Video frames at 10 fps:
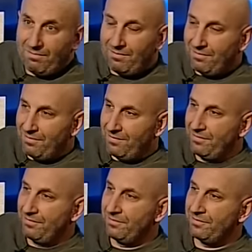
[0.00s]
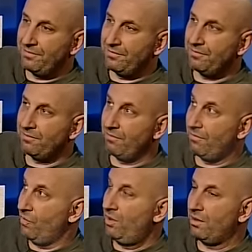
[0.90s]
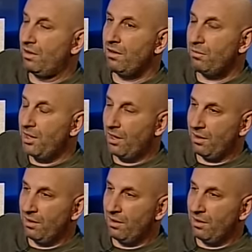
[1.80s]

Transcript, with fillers: жена, она ведическая? Нет, она моя.